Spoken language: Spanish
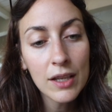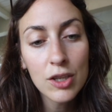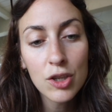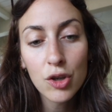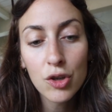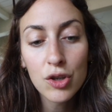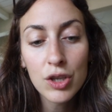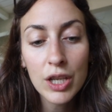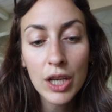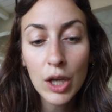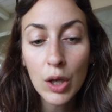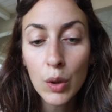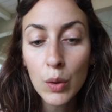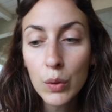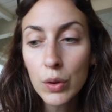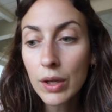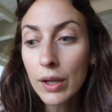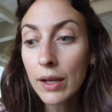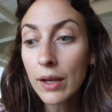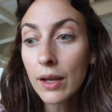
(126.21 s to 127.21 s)
Son sin
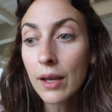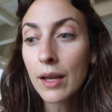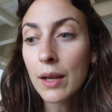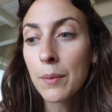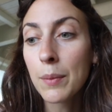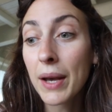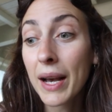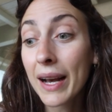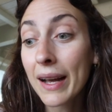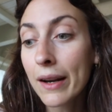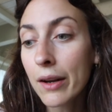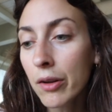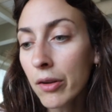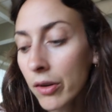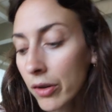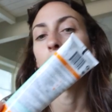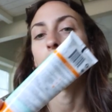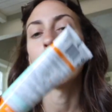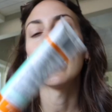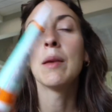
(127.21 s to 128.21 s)
gluten y veganos.
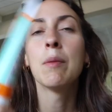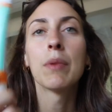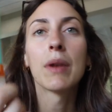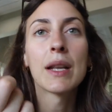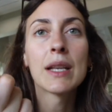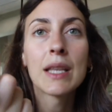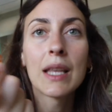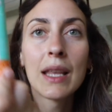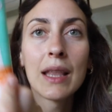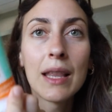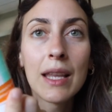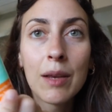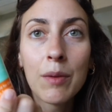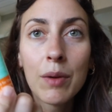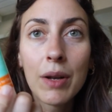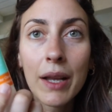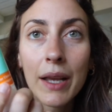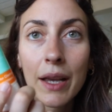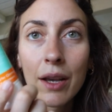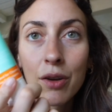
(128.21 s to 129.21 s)

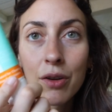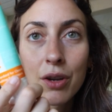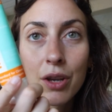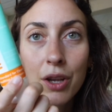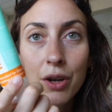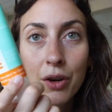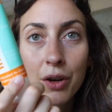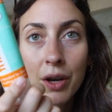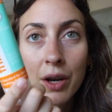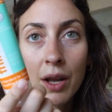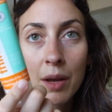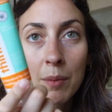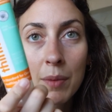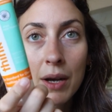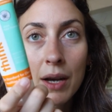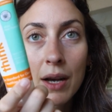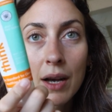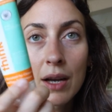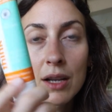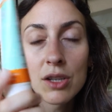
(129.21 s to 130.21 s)
Imprescindible, he cogido
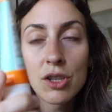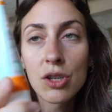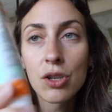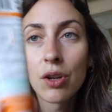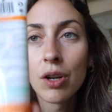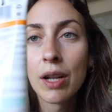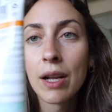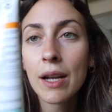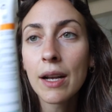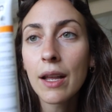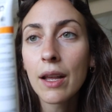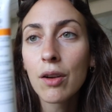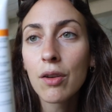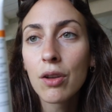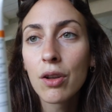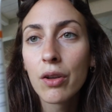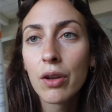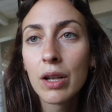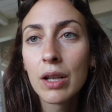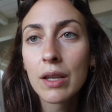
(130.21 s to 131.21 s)
crema solar, he
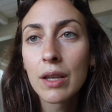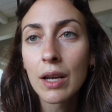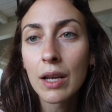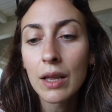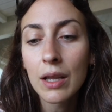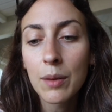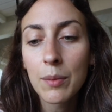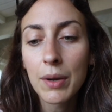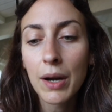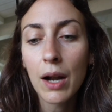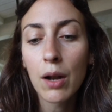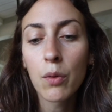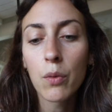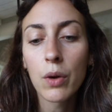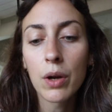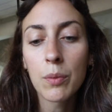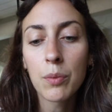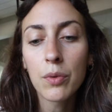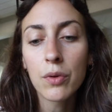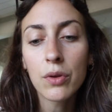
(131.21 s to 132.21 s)
cogido el 30 para el
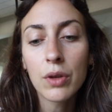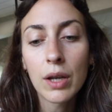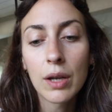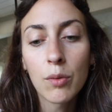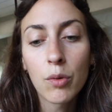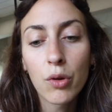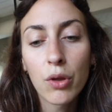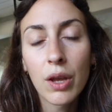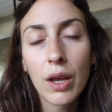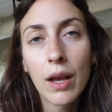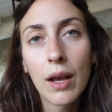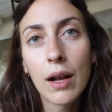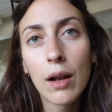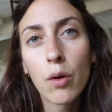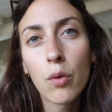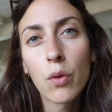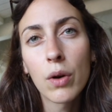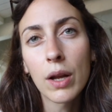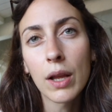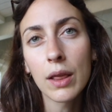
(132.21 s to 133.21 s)
cuerpo, tenemos del
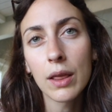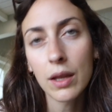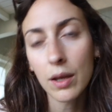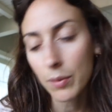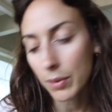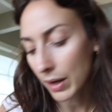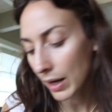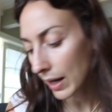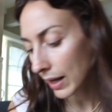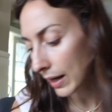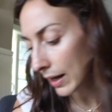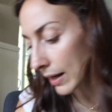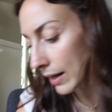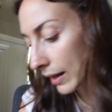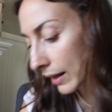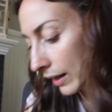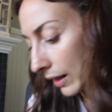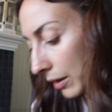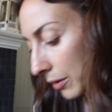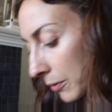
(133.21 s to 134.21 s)
40 para la
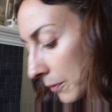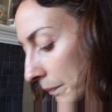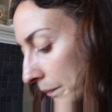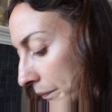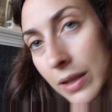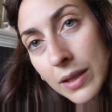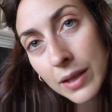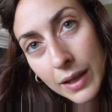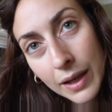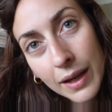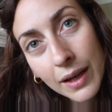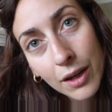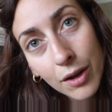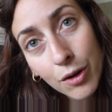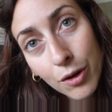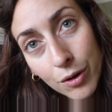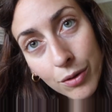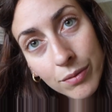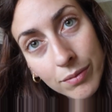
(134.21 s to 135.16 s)
cara creo. Sí, creo no.